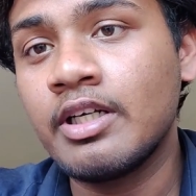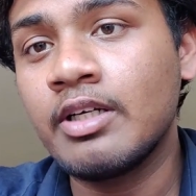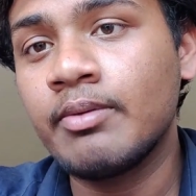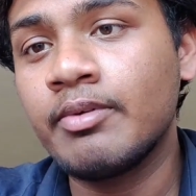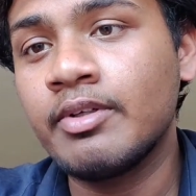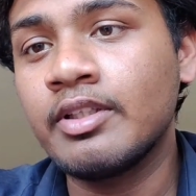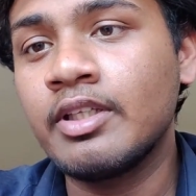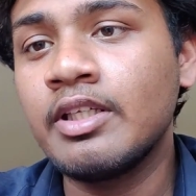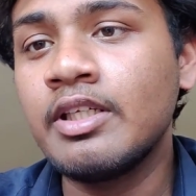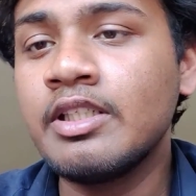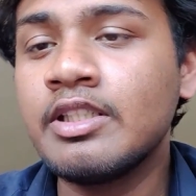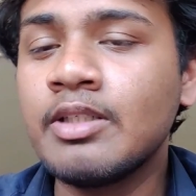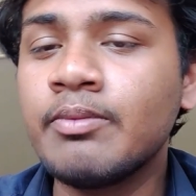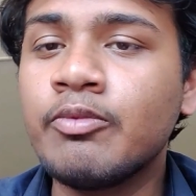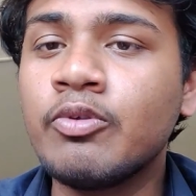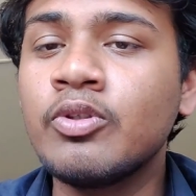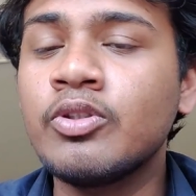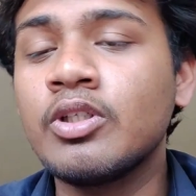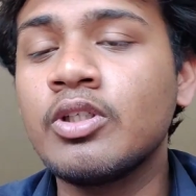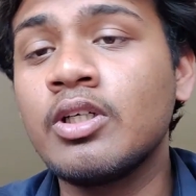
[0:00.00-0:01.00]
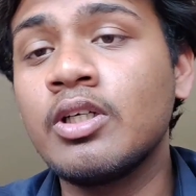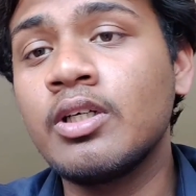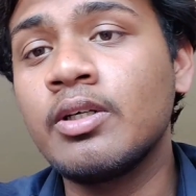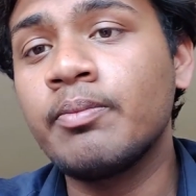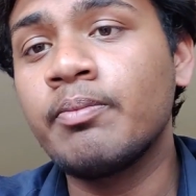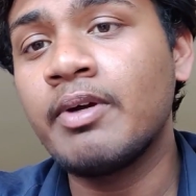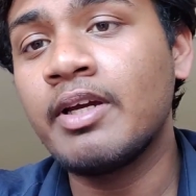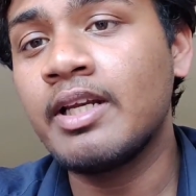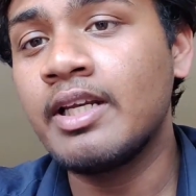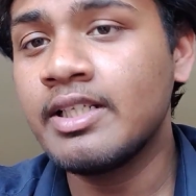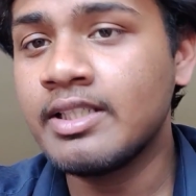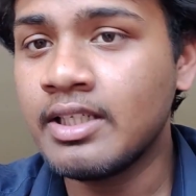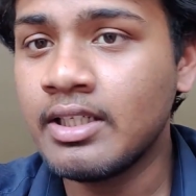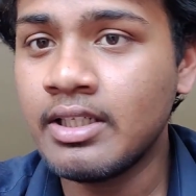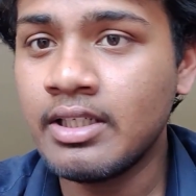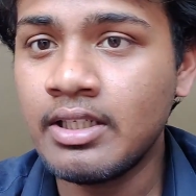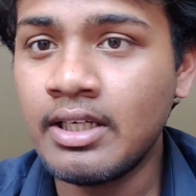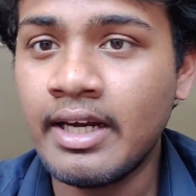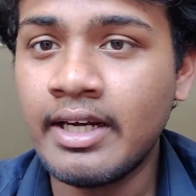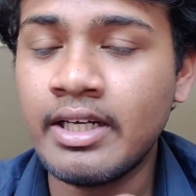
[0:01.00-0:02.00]
करना पड़ता है ये सब कुछ uh, पहले से
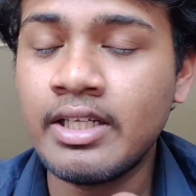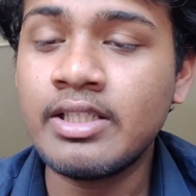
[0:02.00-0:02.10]
ही